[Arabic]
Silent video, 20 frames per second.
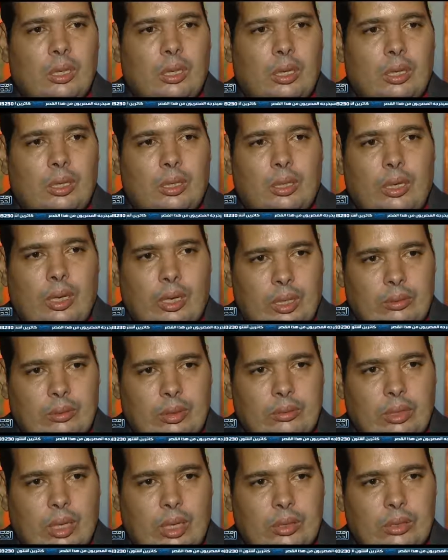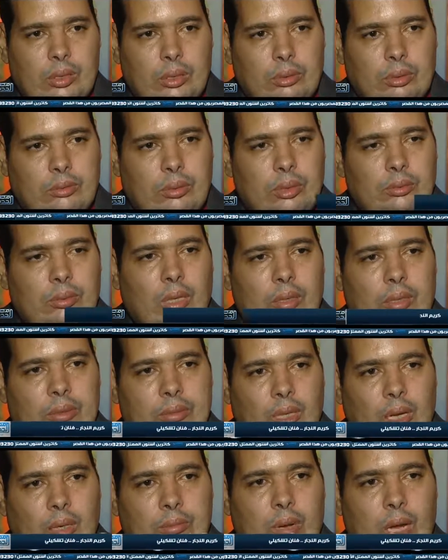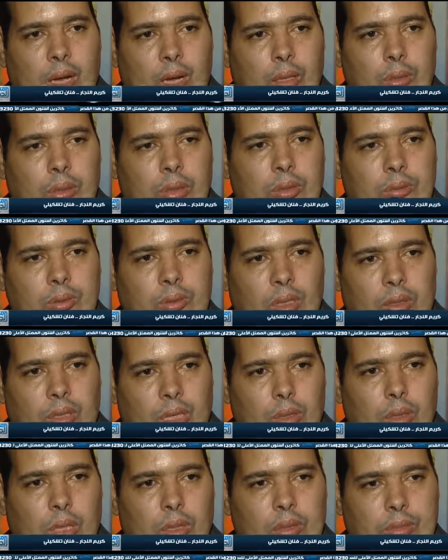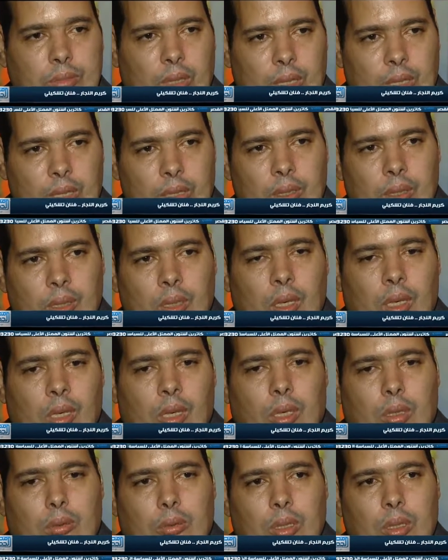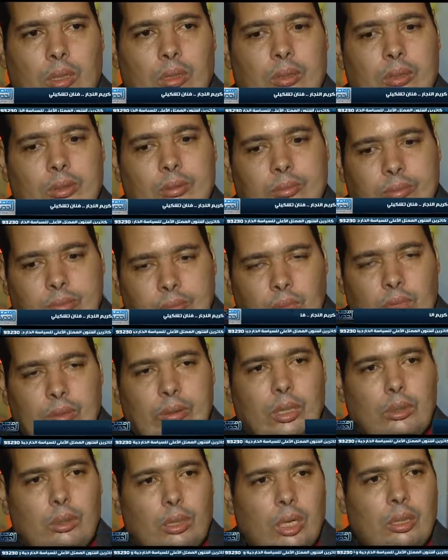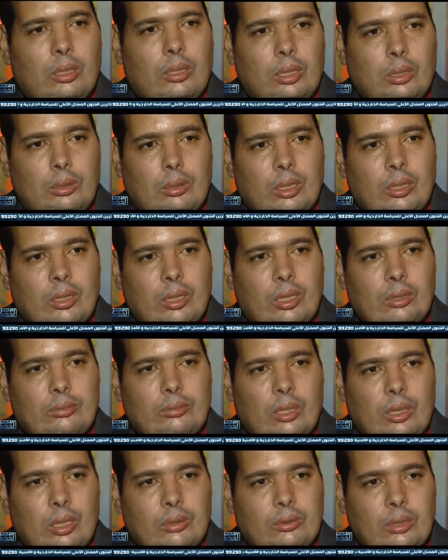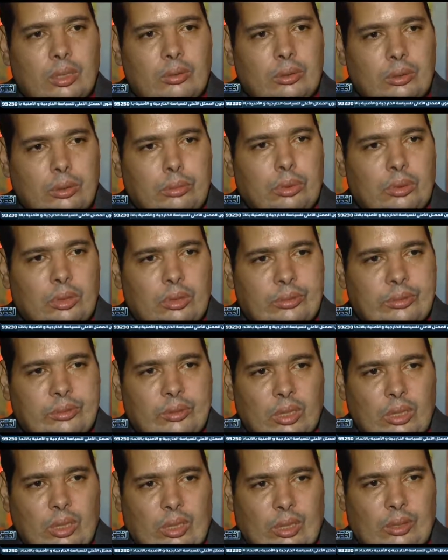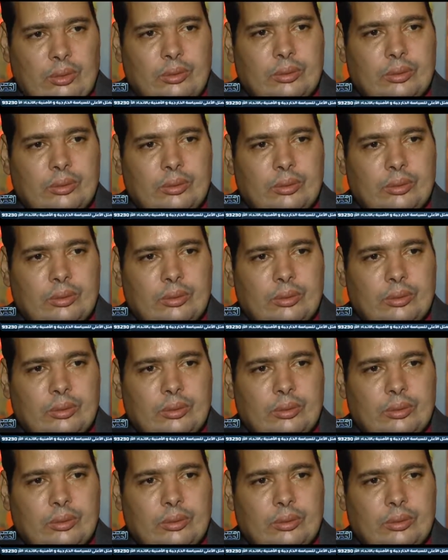انا ببدا ارسمه وببدا اتفاعل معاه واشوف نتائجه هتبقى ايه وبتبقى لوحه ورا لوحه لغايه ما الافكار بتبقى متدفقه يعني